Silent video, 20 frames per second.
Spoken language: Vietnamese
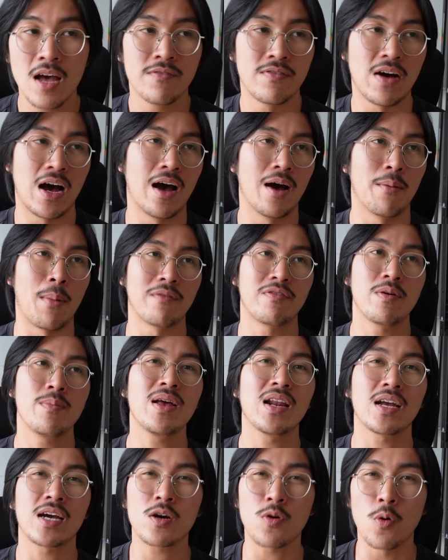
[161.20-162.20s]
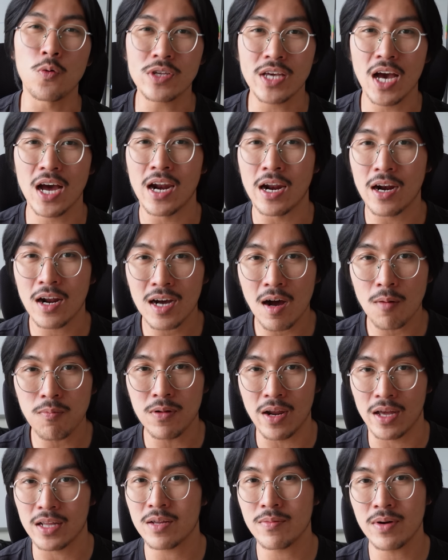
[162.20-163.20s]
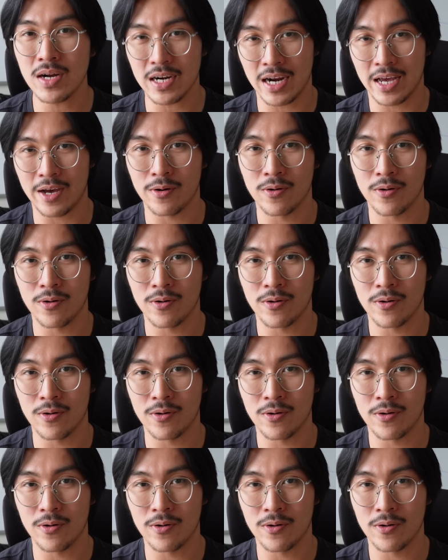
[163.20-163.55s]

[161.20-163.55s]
Và bạn phải biết là cái cuộc chơi này nó khốc liệt tới mức nào.